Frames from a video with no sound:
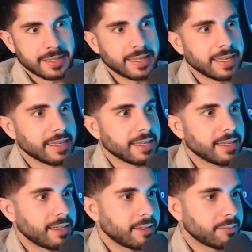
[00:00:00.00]

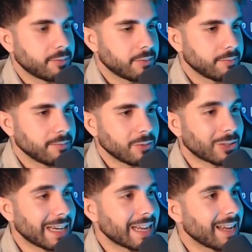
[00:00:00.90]
no
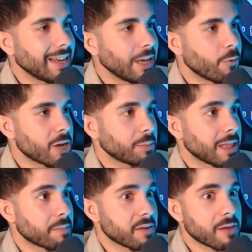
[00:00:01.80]
tenía ninguna experiencia
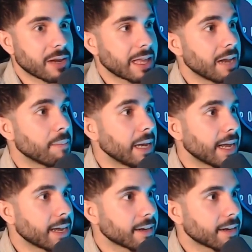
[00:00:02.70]
previa, venía del Pilar,